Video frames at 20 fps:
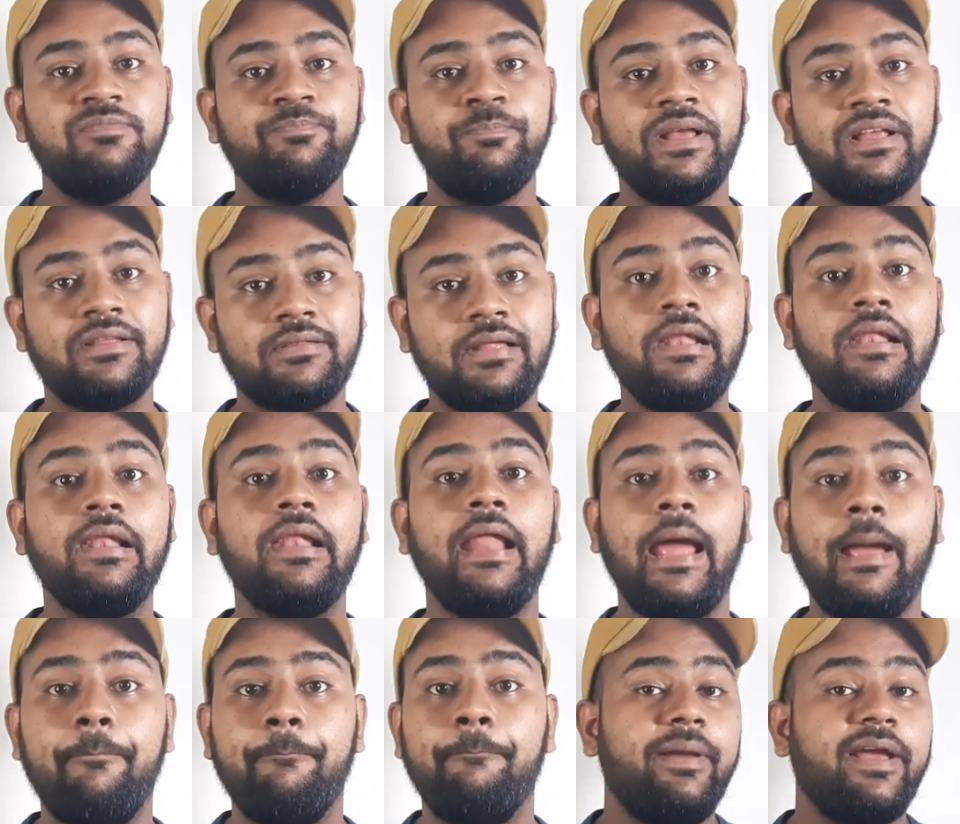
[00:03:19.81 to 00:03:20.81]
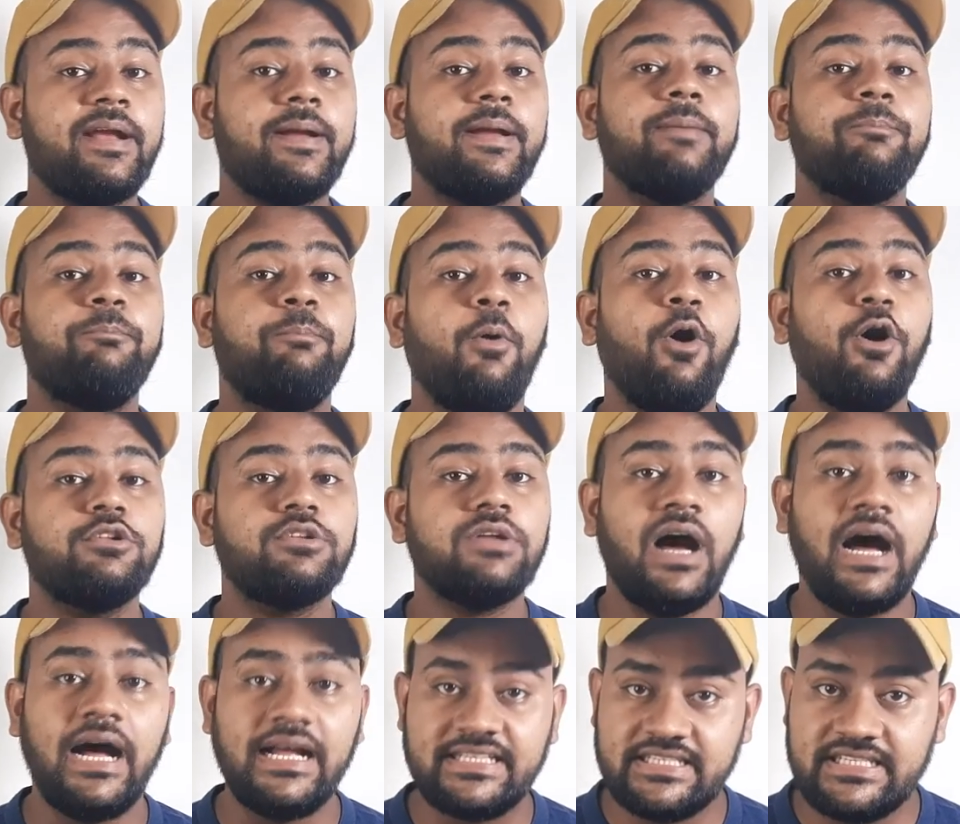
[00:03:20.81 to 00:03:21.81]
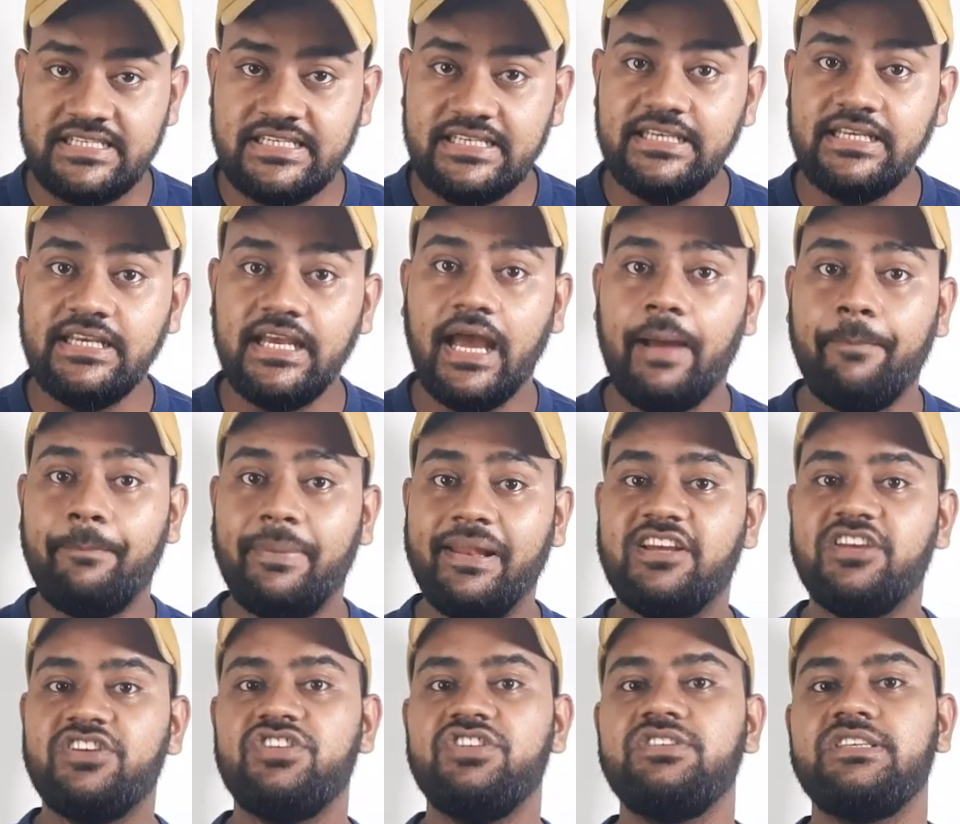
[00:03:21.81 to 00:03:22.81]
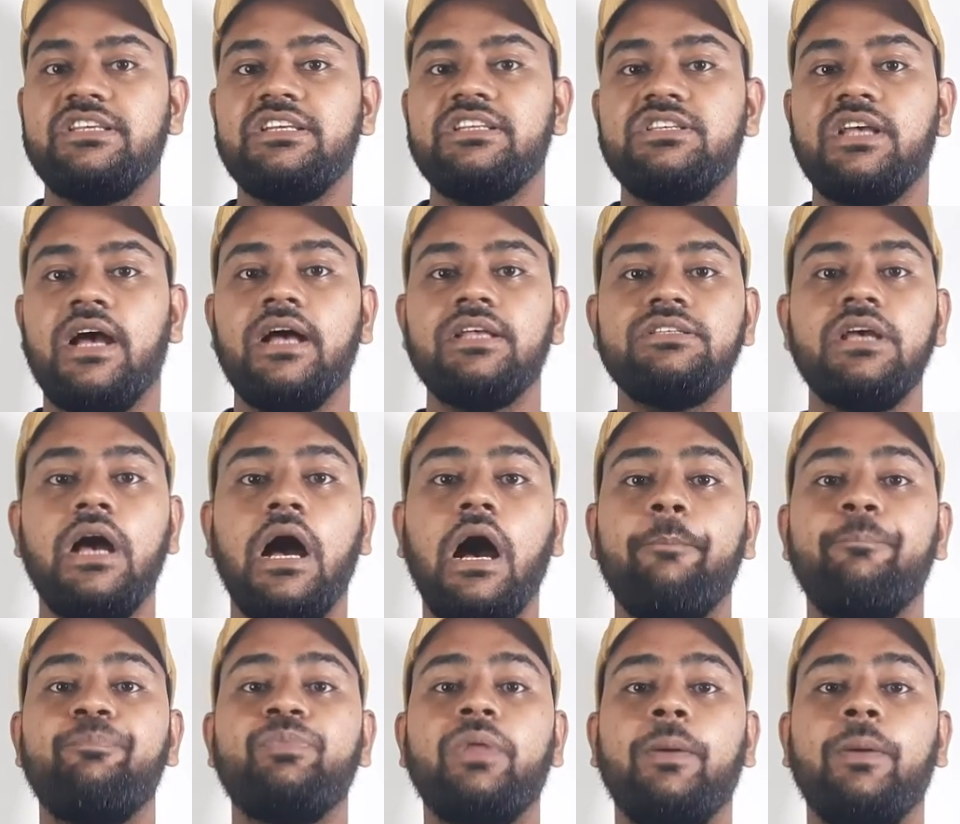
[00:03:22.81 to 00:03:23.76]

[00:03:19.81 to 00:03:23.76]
पिक्सल लैब एक बहुत अच्छी एप्लीकेशन है जहाँ से आप